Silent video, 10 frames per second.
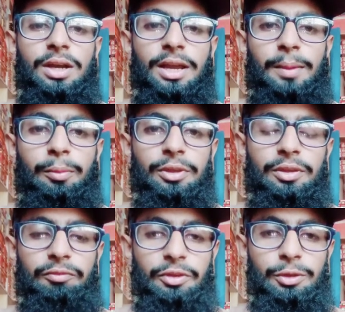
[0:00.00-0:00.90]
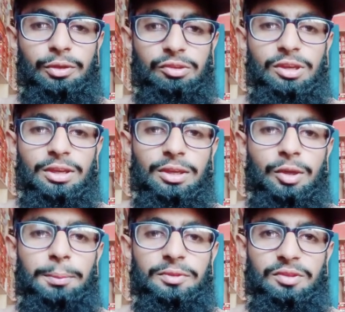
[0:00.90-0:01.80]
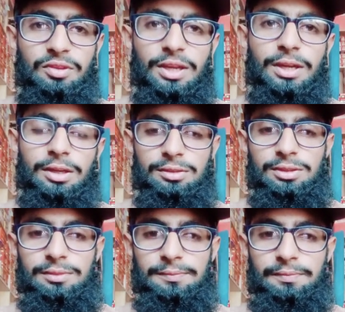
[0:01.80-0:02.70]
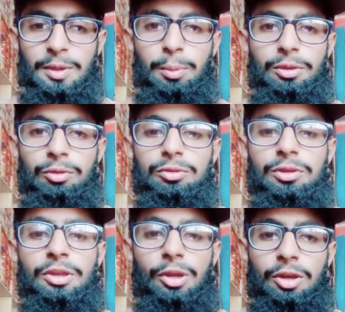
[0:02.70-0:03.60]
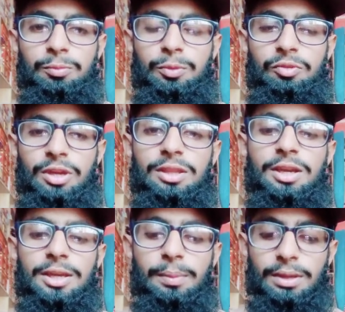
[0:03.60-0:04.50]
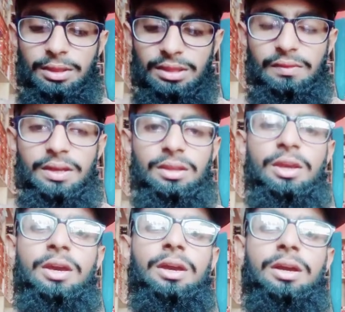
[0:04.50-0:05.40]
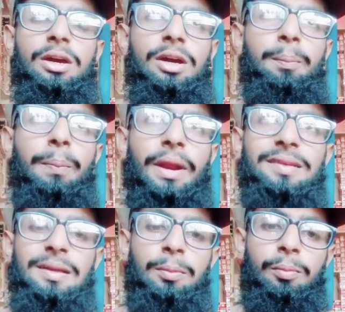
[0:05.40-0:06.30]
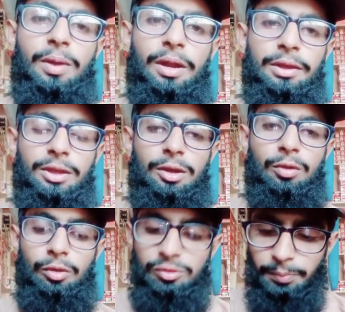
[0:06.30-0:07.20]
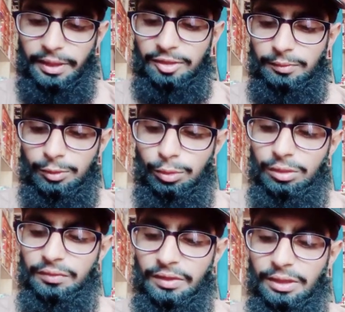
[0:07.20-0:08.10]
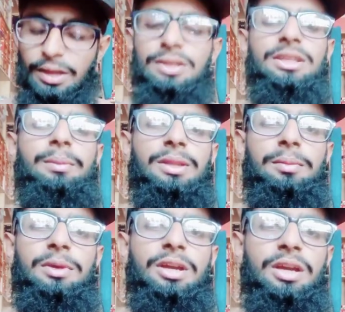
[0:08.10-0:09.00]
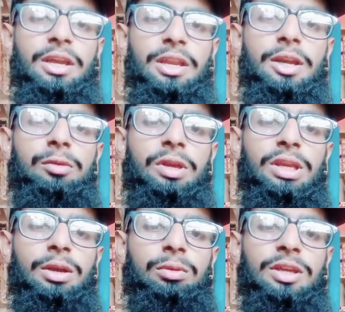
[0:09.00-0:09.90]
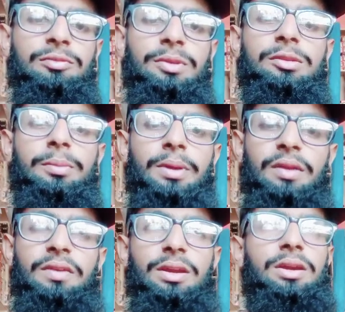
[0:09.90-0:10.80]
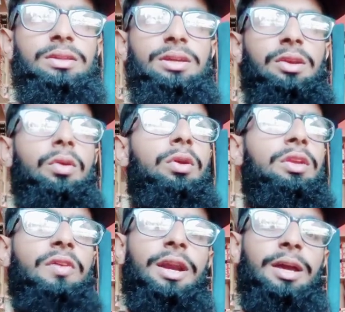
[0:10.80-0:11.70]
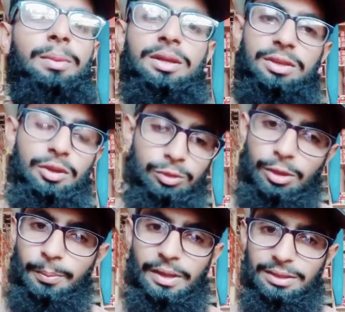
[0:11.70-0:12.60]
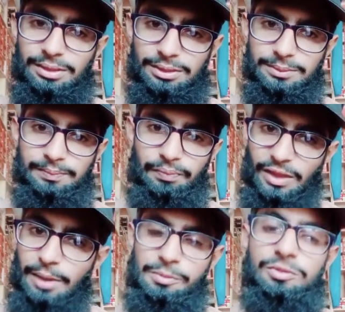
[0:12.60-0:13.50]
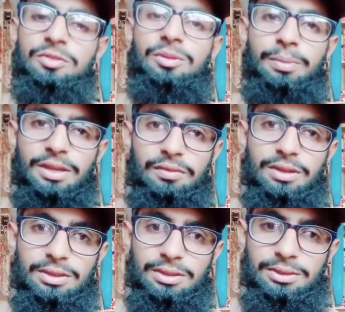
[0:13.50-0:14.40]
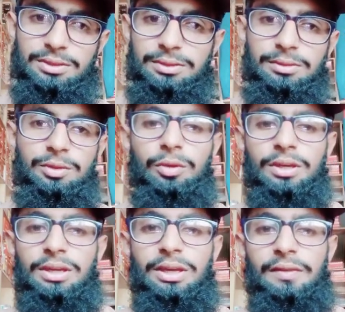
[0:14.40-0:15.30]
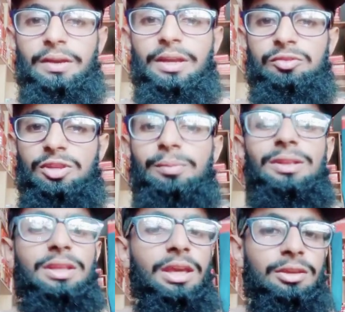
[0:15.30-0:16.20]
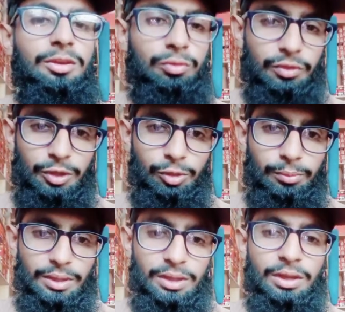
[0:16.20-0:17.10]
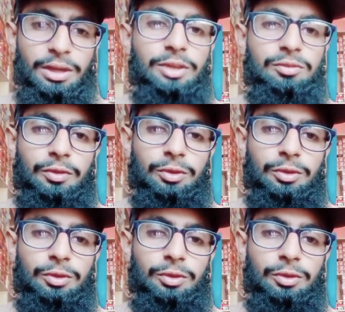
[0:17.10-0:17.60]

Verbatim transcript: अगर आपको ये वीडियो अच्छी लगी हो आप इसे शेयर कर दें अपने दोस्तों की नॉलेज पहुँचाएँ ताकि आप ख़रीदते वक्त प्राइस आपको आइडिया हो इस प्राइस में थोड़ा सा फ़र्क आ जाता है मतलब एरिया टू एरिया को दस बीस रुपये का फ़र्क आ जाता है लोग लिफान का प्लग तीन सौ का बनाते हैं आप इसी से भी कर रहे हैं ओके हैव नाइस डे मिलते हैं कि कुछ वीडियो में नेक्स्ट